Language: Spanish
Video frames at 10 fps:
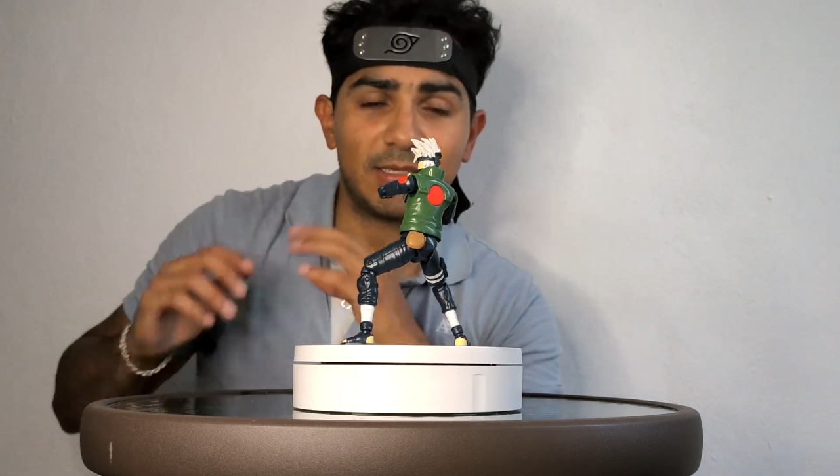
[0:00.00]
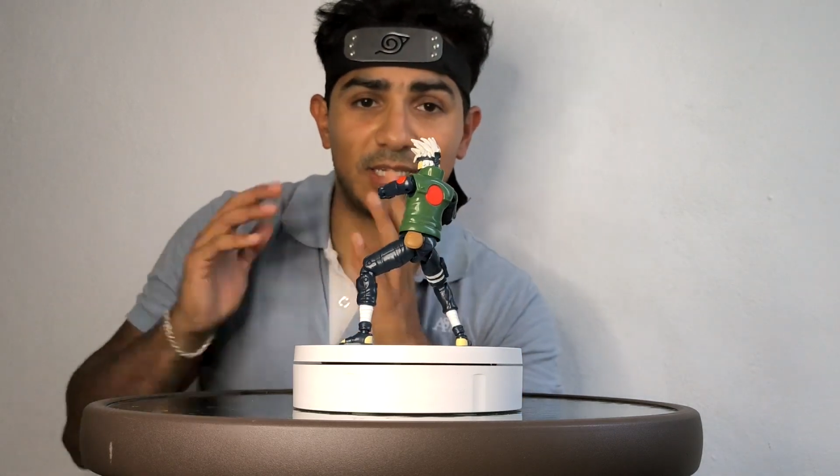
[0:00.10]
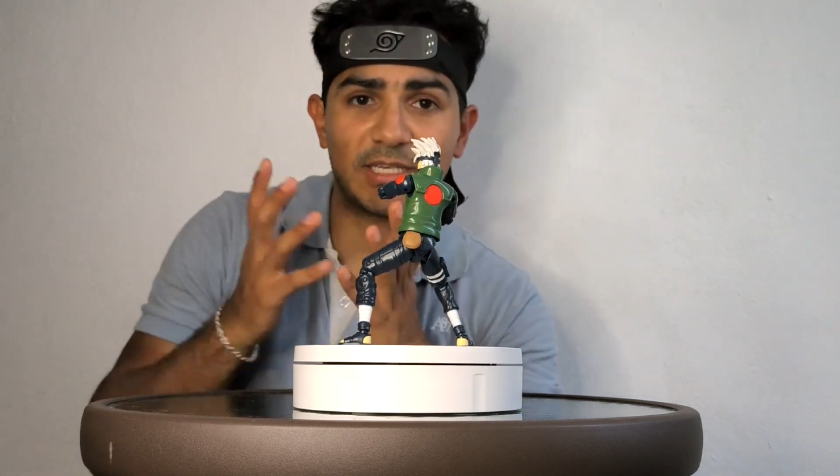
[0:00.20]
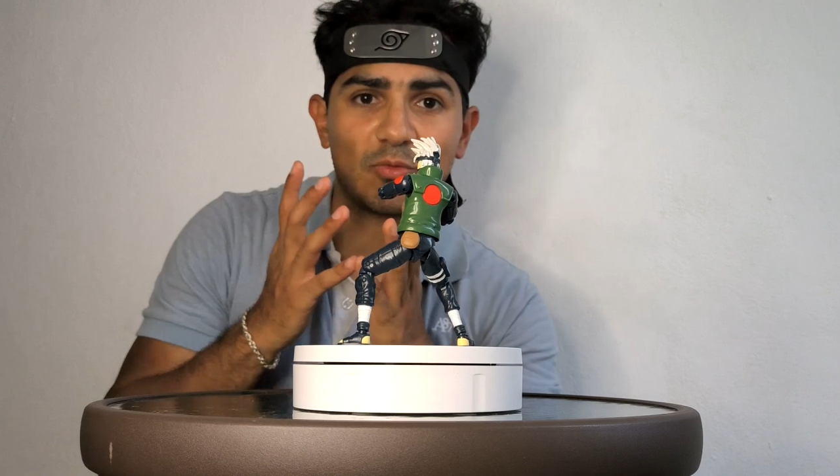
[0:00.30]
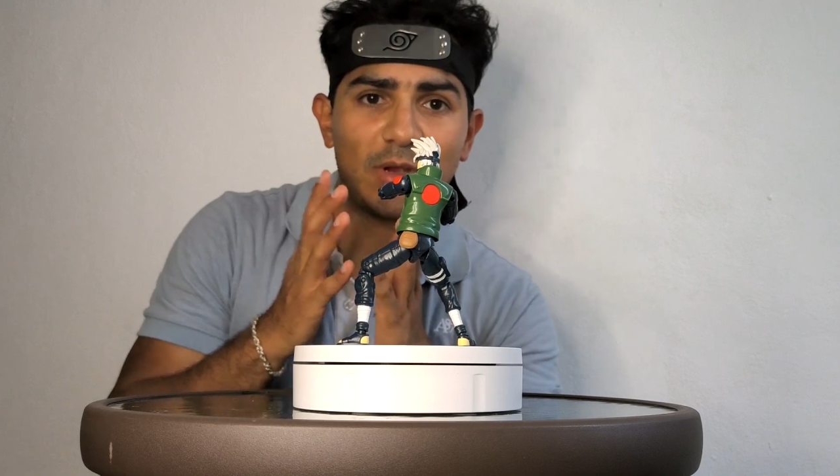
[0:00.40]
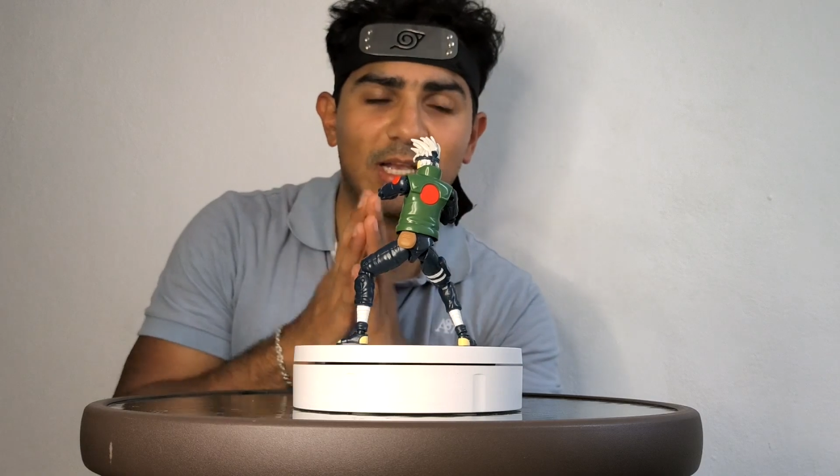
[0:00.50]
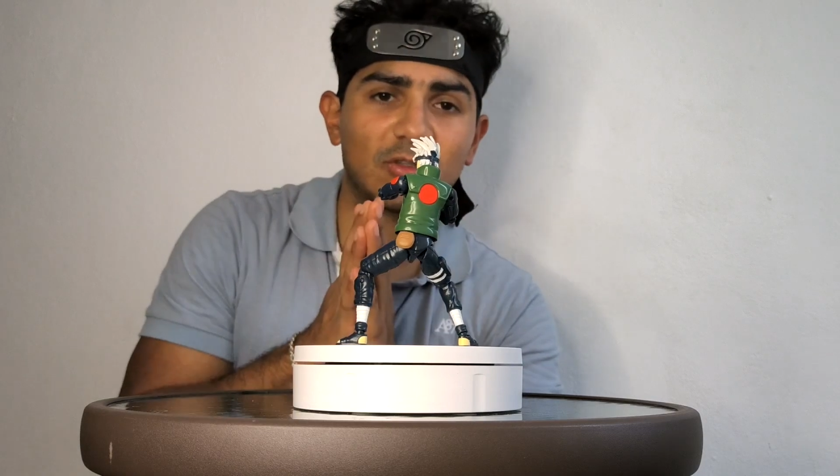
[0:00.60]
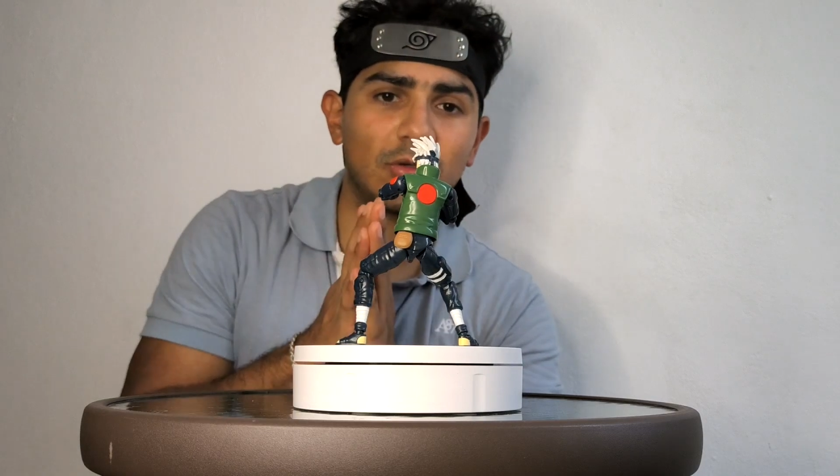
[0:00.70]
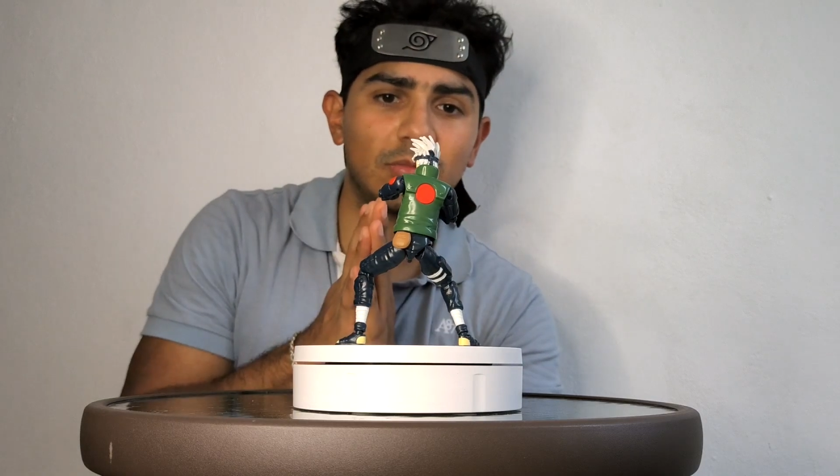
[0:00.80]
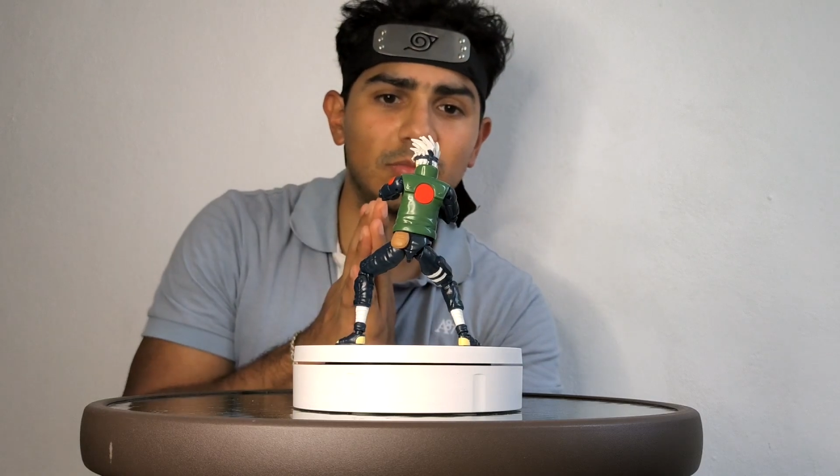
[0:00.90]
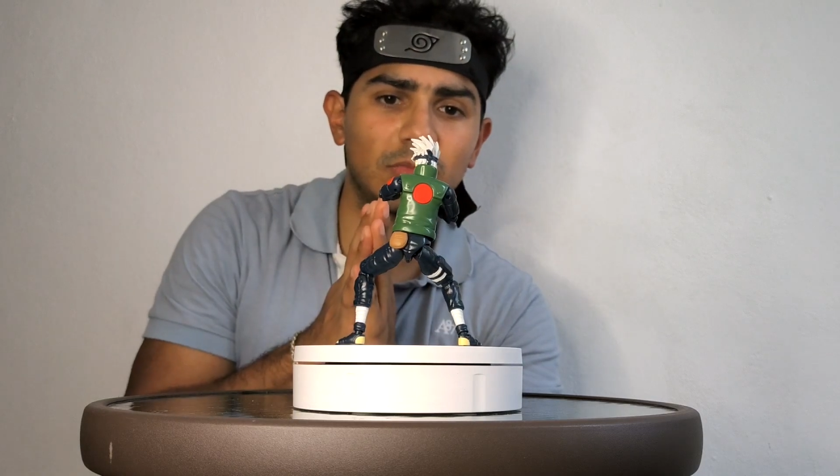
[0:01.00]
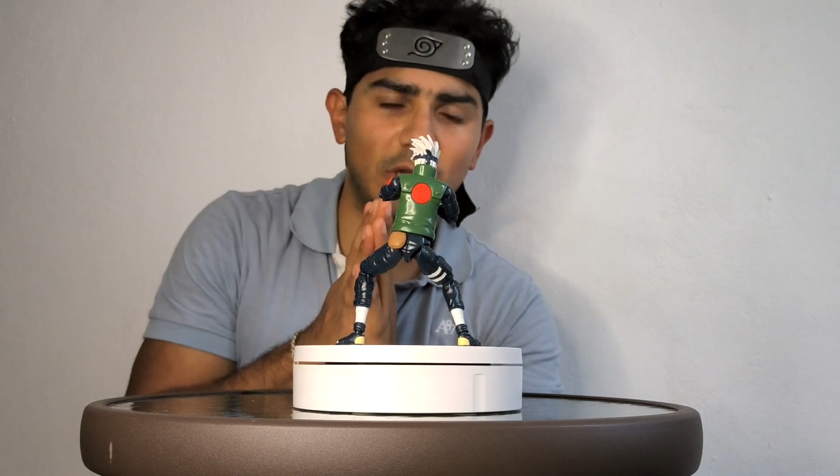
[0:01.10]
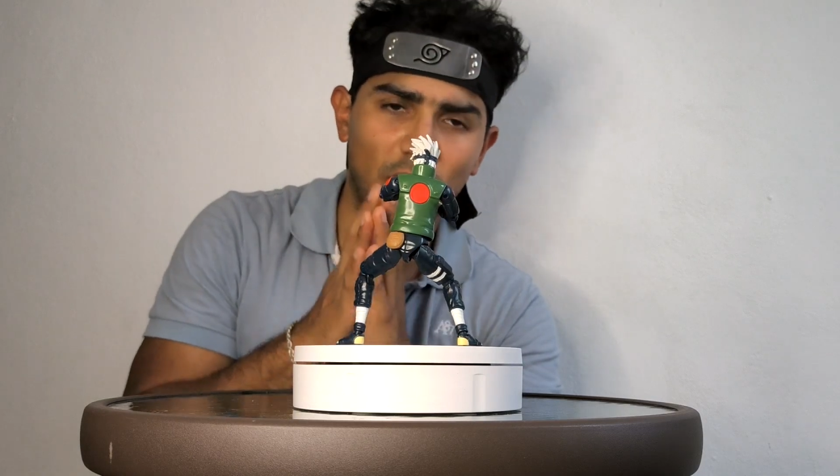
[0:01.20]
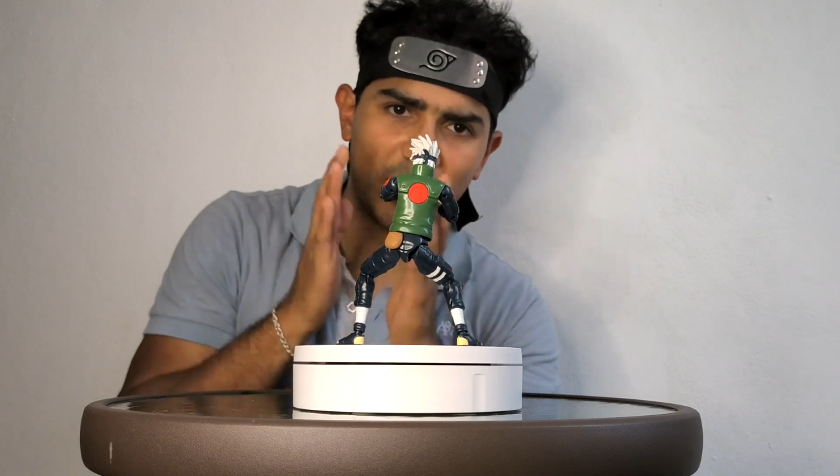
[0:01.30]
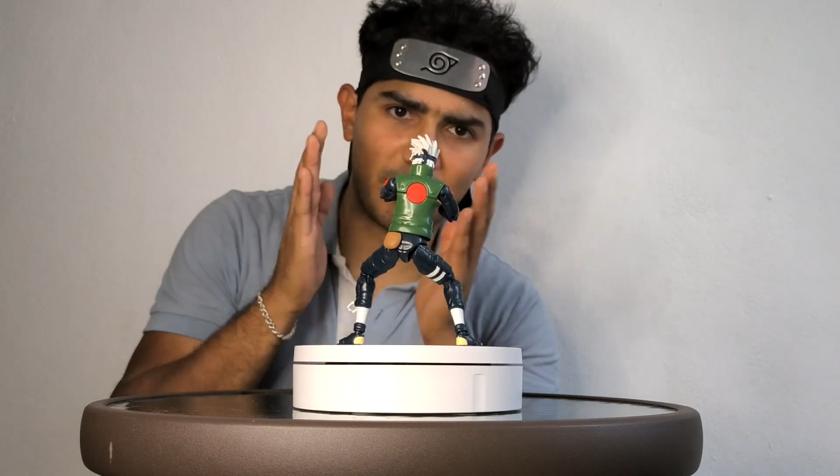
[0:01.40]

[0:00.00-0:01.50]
Si ese es su caso, creo